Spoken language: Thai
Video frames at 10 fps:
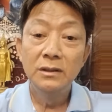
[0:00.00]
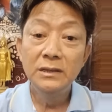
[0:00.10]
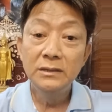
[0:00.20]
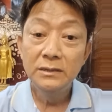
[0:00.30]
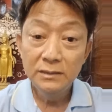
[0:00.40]
ห
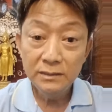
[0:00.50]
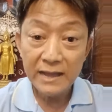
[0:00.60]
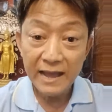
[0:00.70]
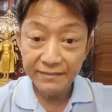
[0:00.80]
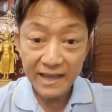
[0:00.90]
รือ
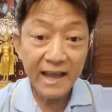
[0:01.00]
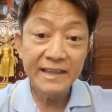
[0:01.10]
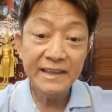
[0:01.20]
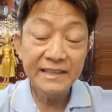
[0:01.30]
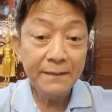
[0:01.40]
ซา
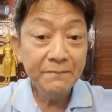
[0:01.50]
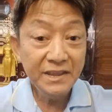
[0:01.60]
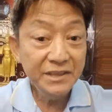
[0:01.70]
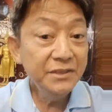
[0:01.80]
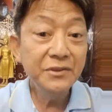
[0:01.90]
กายธรรมใน
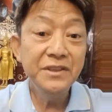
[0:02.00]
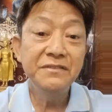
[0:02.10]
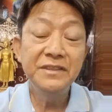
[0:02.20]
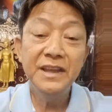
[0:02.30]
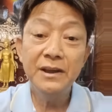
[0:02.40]
อินโดนี
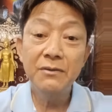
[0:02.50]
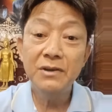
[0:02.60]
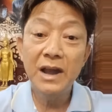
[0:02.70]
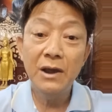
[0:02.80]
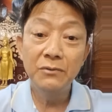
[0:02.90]
เซีย
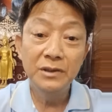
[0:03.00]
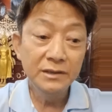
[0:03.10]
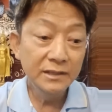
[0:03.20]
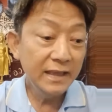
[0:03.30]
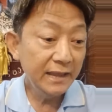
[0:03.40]
เก่าๆหรื
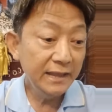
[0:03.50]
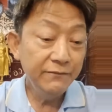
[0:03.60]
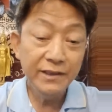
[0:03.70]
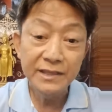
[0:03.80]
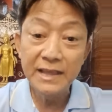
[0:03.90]
อใน
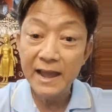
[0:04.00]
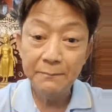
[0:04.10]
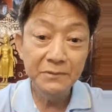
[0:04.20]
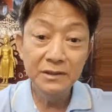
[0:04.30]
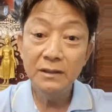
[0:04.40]
เวียดนาม
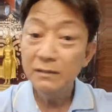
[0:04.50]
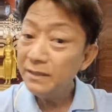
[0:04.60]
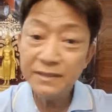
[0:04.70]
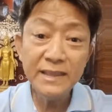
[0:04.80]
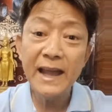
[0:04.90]
หรือ
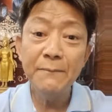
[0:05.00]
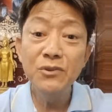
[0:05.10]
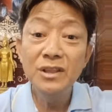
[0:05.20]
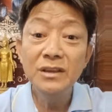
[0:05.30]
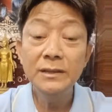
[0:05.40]
ที่สยามห
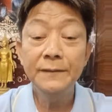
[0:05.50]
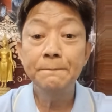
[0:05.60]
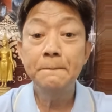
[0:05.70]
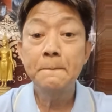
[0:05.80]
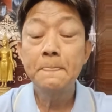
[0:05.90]
มดเลย
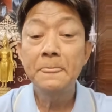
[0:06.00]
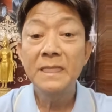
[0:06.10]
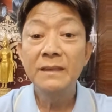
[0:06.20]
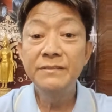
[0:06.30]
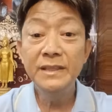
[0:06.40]

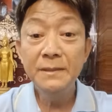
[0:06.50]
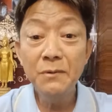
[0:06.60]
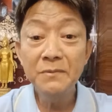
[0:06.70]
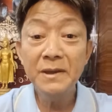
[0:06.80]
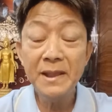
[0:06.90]
สิ่งที่ผ
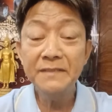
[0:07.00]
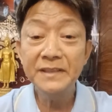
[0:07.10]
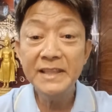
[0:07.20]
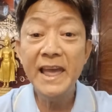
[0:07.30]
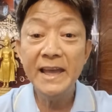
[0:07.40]
มกำลัง
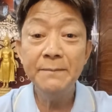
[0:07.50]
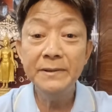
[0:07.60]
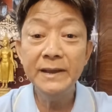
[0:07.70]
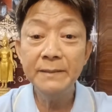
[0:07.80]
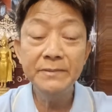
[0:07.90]
แสดงให้
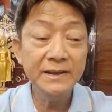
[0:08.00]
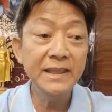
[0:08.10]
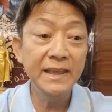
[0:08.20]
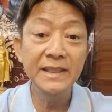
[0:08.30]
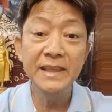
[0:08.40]
เพื่อนเพื่อน
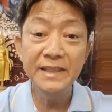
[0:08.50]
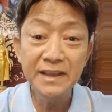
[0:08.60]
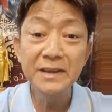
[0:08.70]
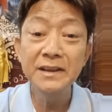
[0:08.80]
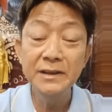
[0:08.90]
เห็นเนี่ย
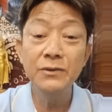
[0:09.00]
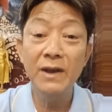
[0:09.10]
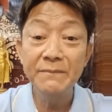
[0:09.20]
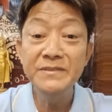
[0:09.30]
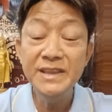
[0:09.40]
นี่ก็คือค
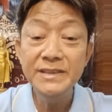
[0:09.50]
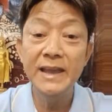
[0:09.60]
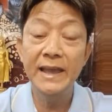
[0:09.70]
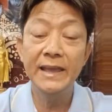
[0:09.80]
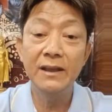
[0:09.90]
วามยิ่ง
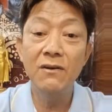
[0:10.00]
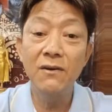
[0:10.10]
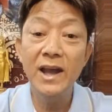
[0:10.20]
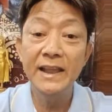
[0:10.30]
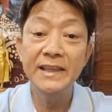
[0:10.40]
ใหญ่ขอ
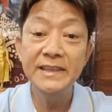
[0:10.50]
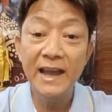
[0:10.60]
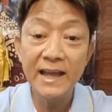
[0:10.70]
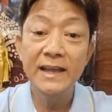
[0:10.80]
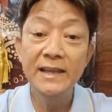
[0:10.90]
งอาร
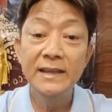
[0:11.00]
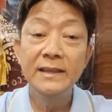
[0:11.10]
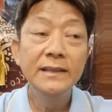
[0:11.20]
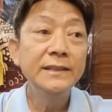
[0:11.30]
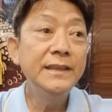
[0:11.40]
ยะ
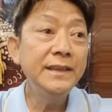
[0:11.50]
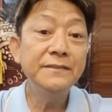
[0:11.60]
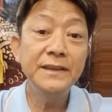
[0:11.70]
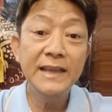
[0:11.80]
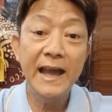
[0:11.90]
ที่
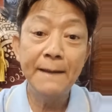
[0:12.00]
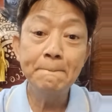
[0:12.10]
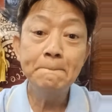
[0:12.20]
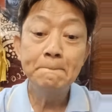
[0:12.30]
สยาม